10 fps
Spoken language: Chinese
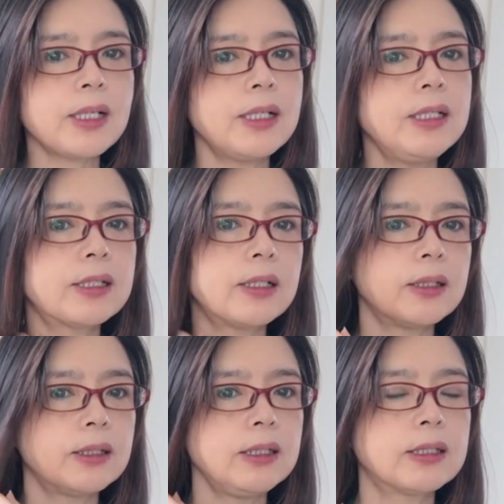一
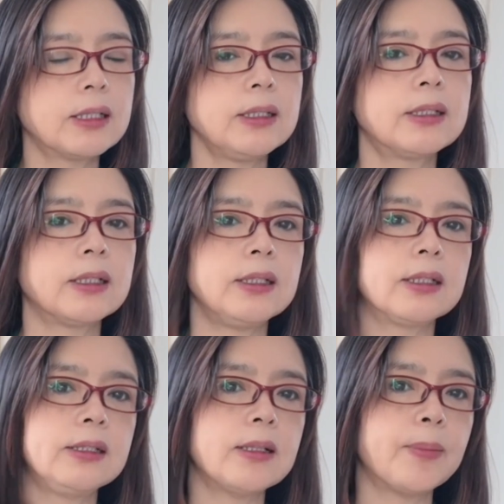层一层一层一
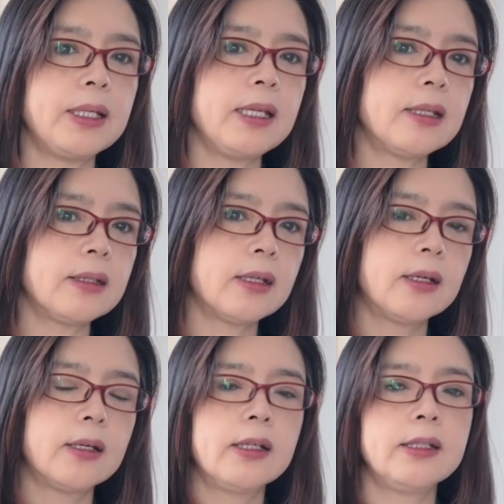层剪半天
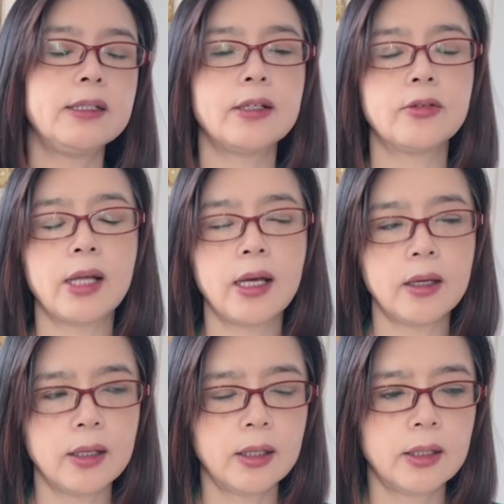剪出来。
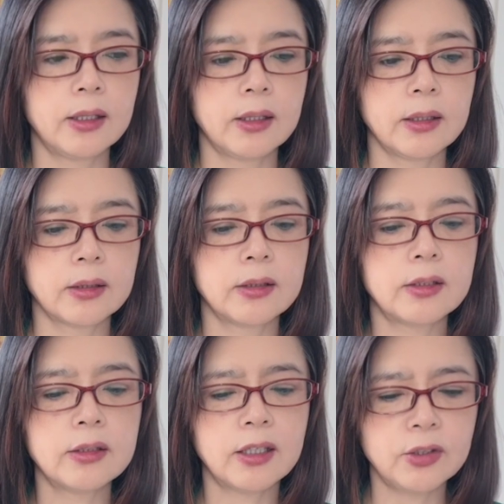可
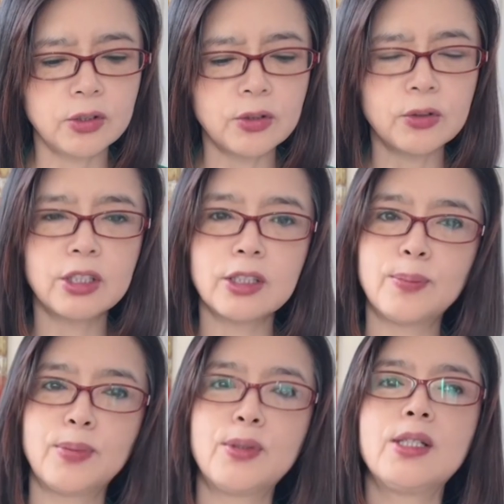是它就是
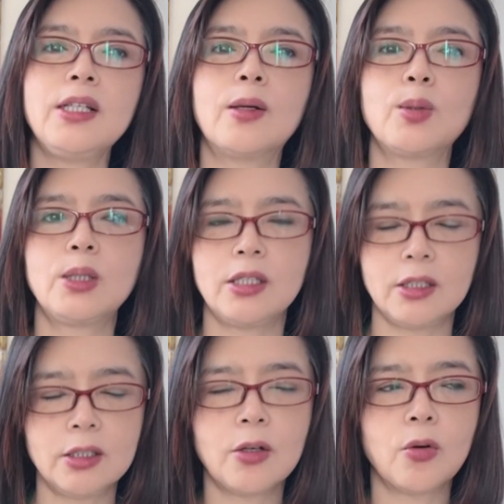不是一刀切的
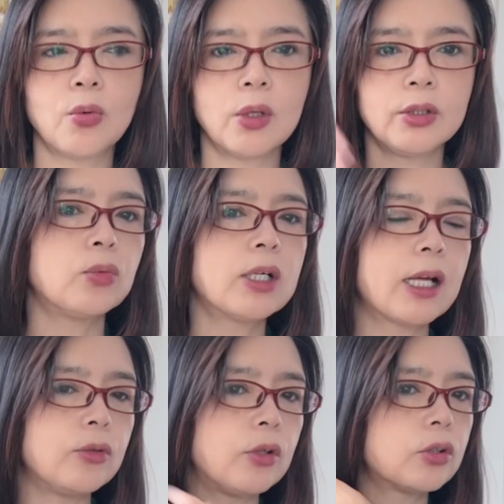效果，就是我
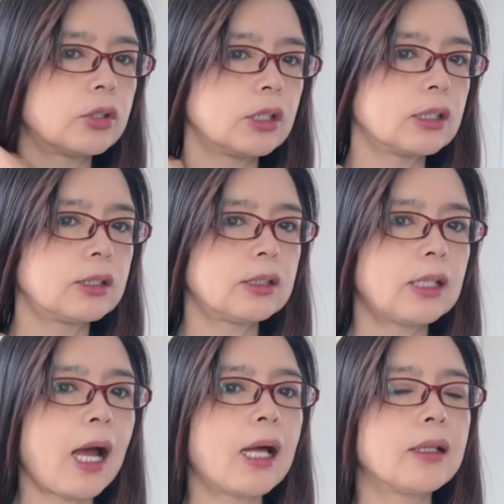感觉要是那个
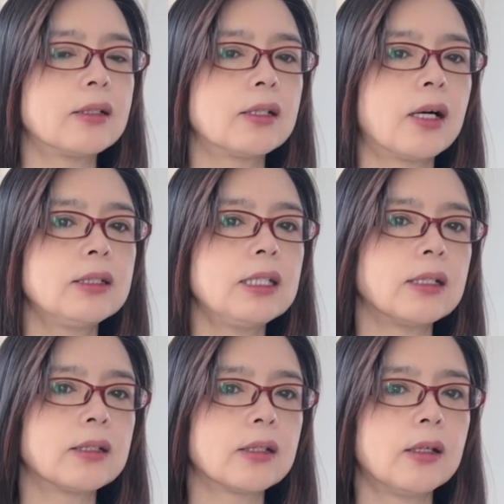大的长
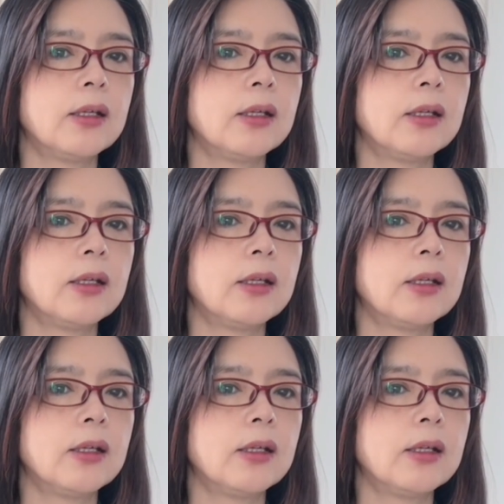剪子，